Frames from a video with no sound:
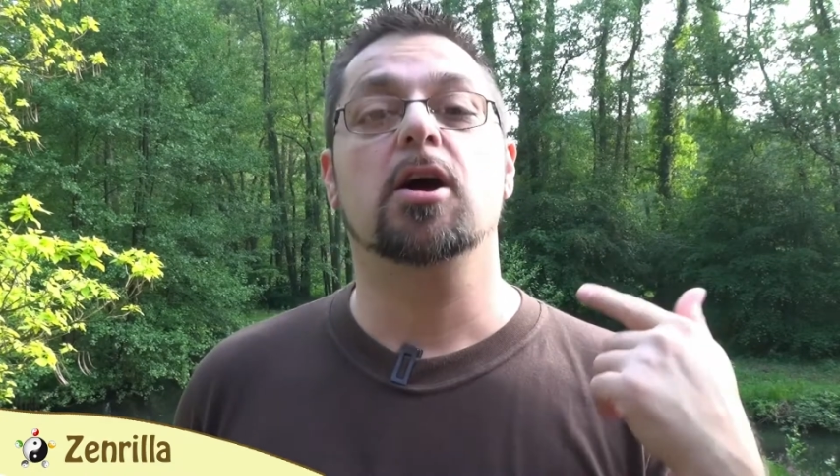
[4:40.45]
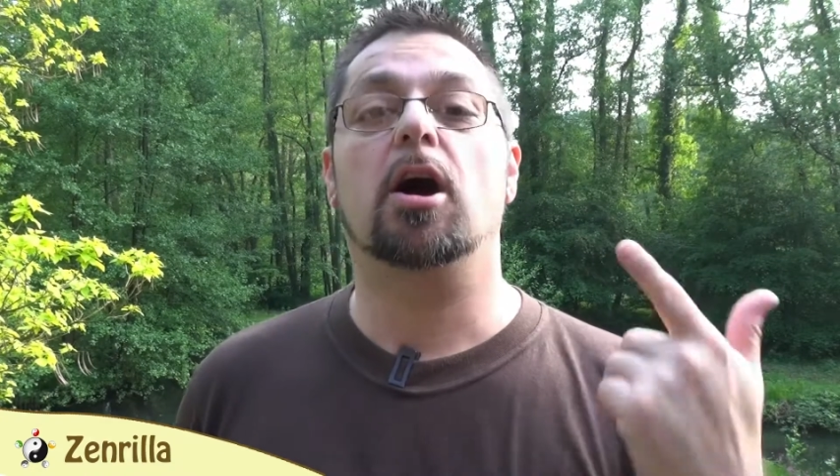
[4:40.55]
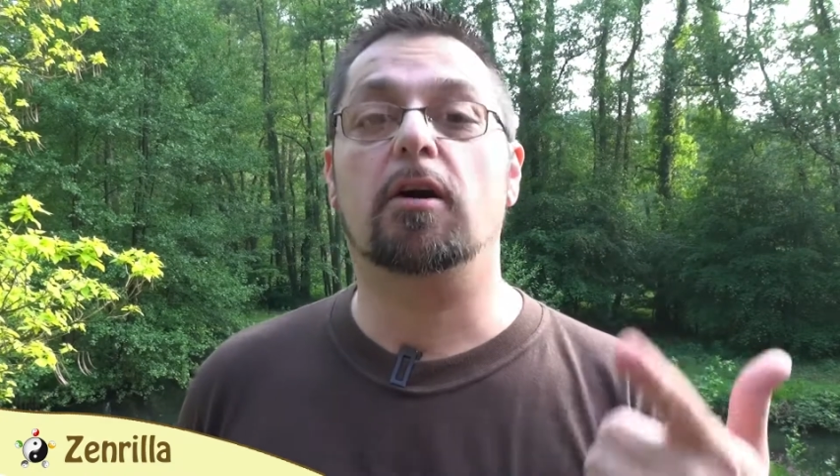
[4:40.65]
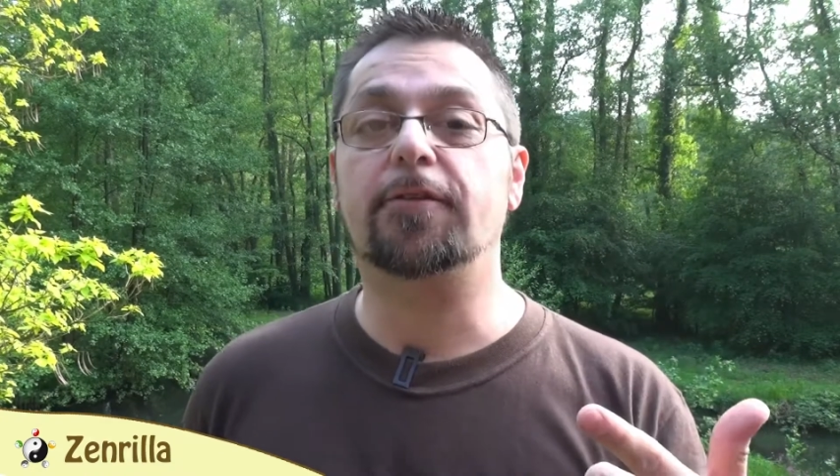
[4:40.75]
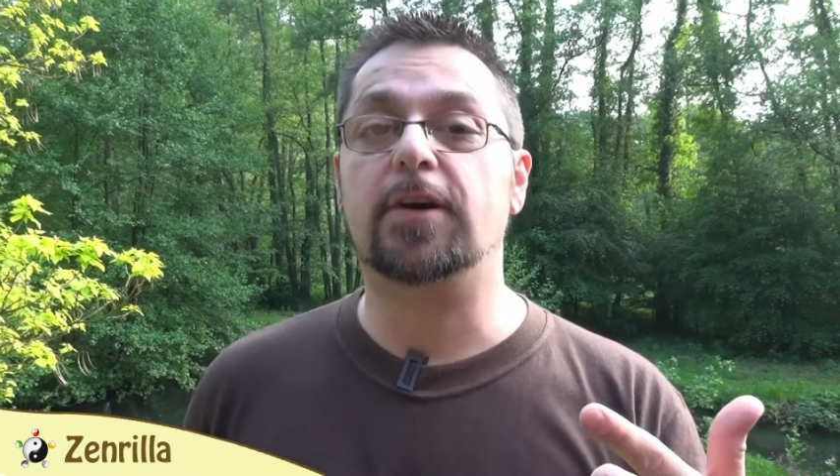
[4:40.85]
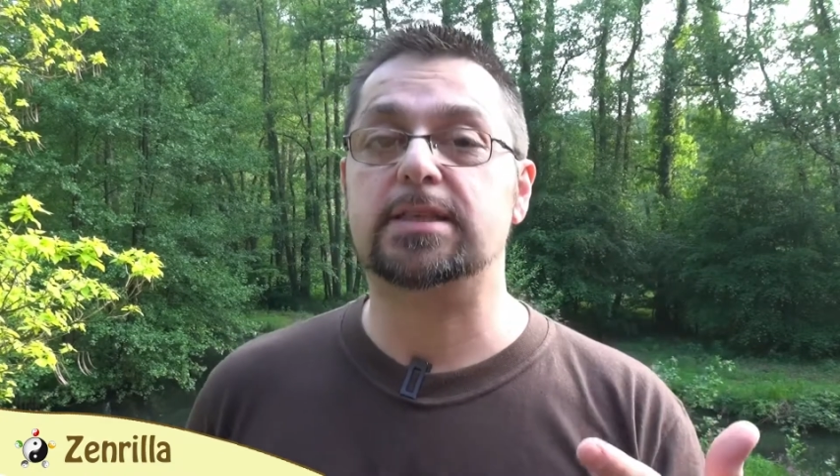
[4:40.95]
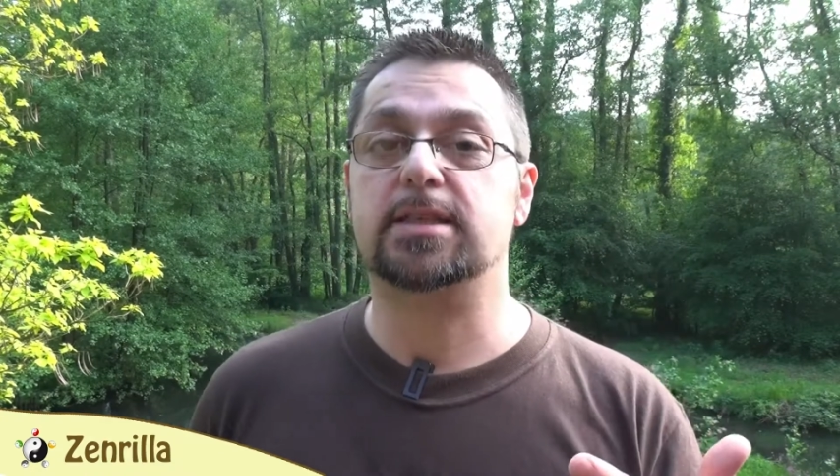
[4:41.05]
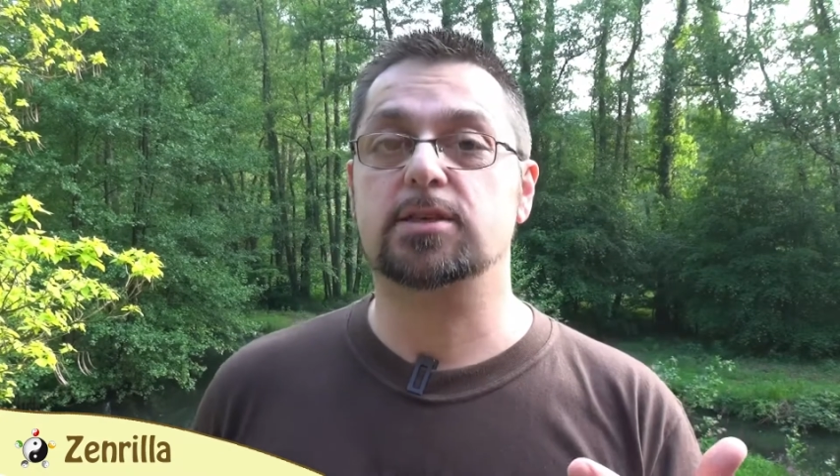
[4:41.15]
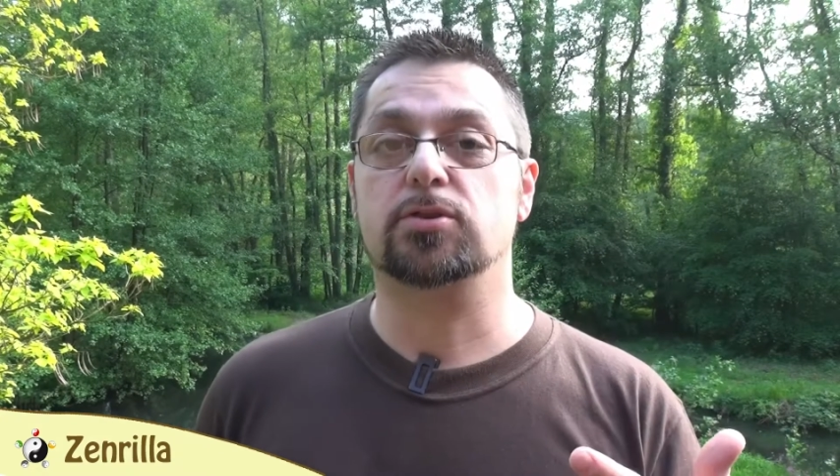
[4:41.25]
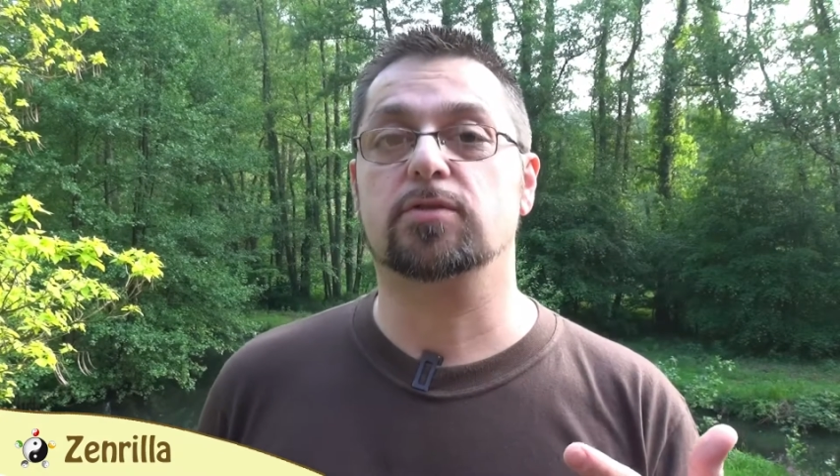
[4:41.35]
en face
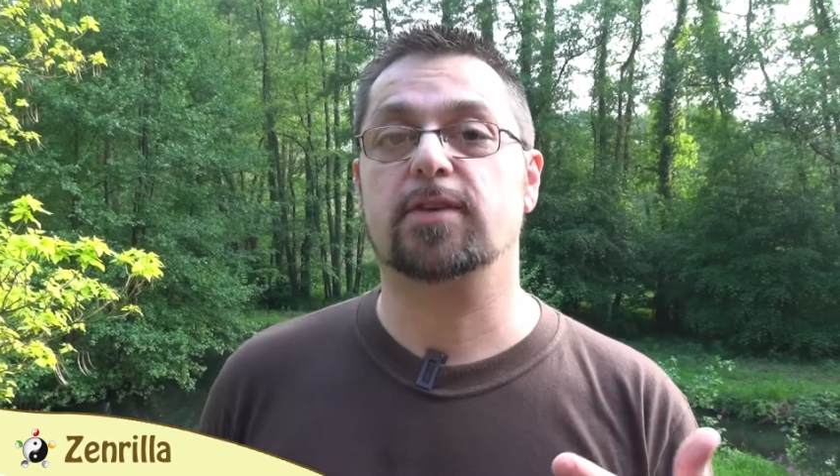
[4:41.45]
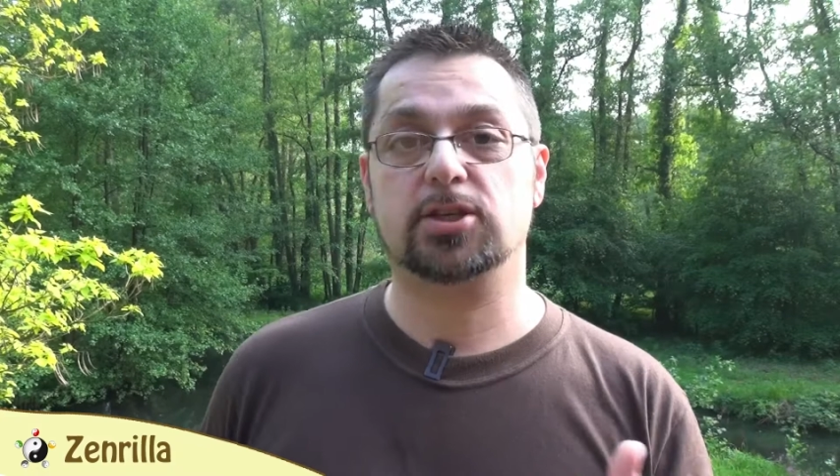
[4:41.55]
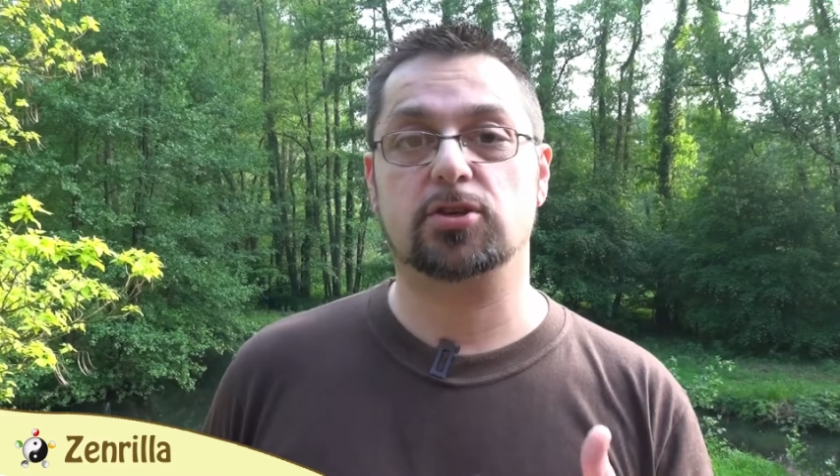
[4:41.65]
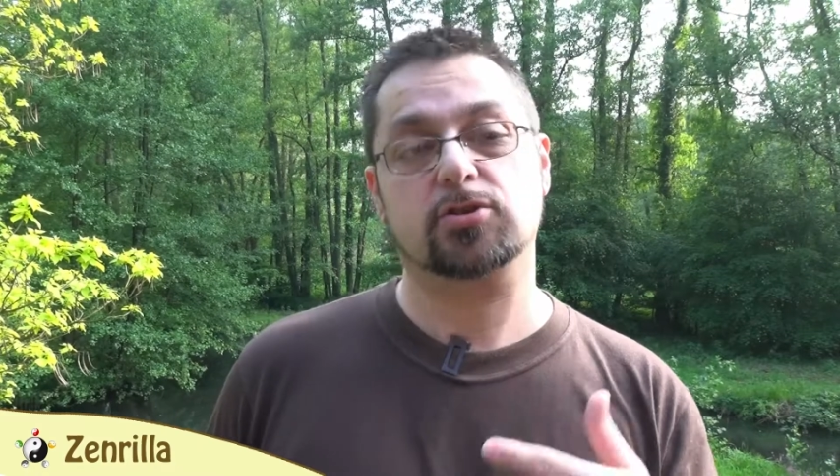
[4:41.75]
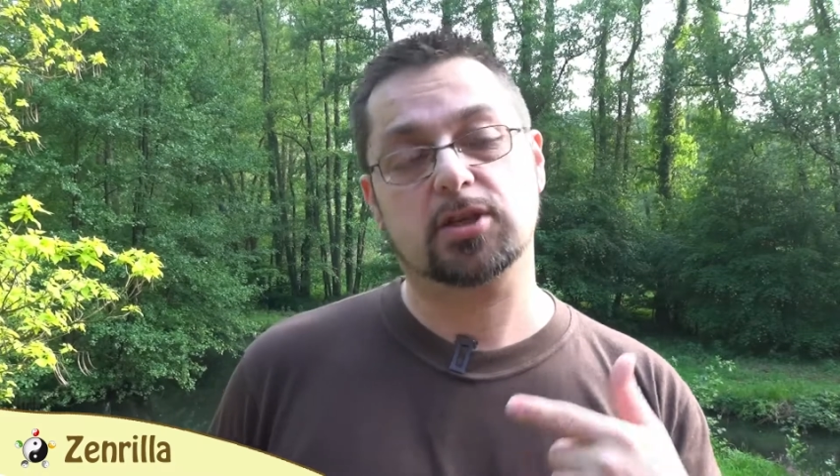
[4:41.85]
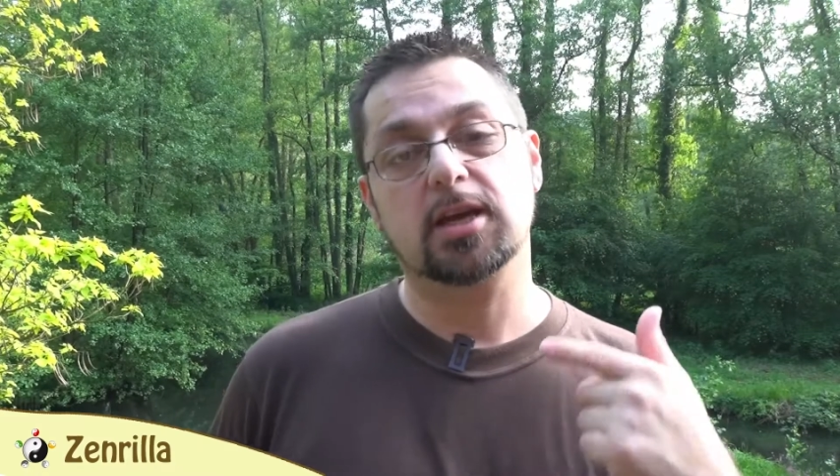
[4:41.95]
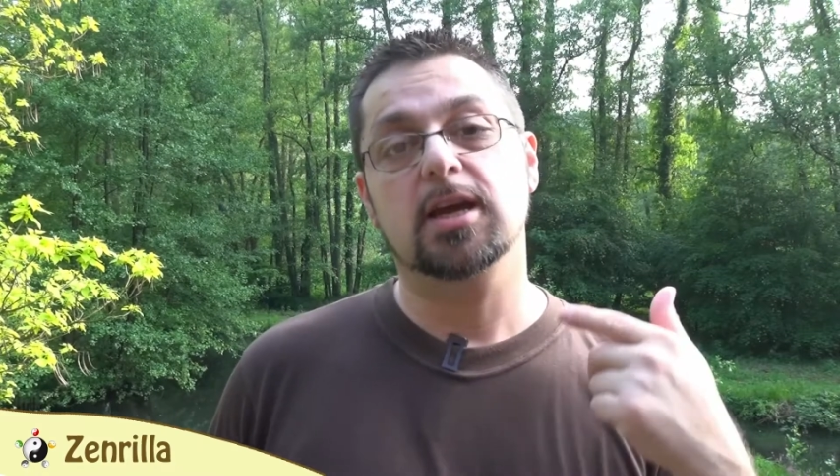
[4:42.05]
des autres va changer,